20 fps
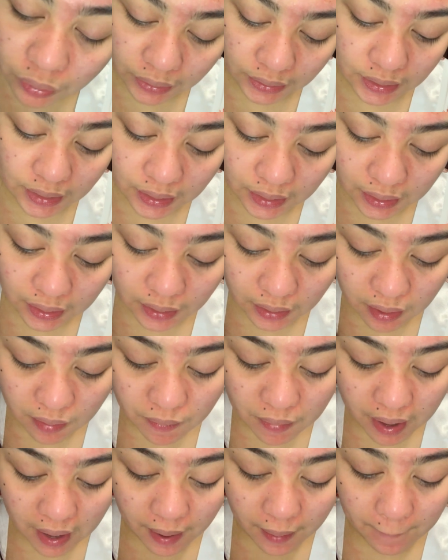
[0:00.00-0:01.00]
kadiri, ba?
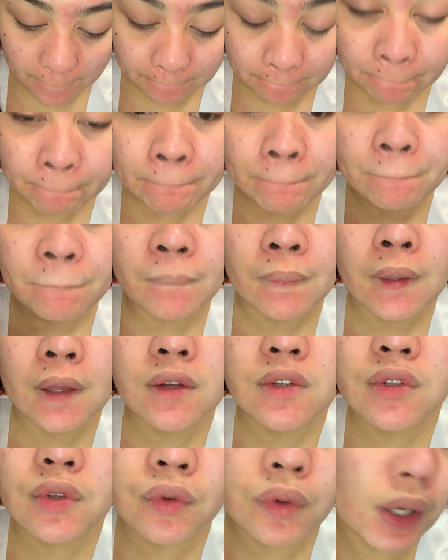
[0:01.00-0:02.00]
Diba?
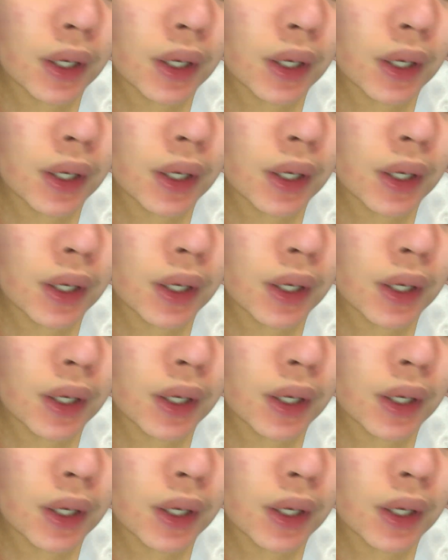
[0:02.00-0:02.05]
So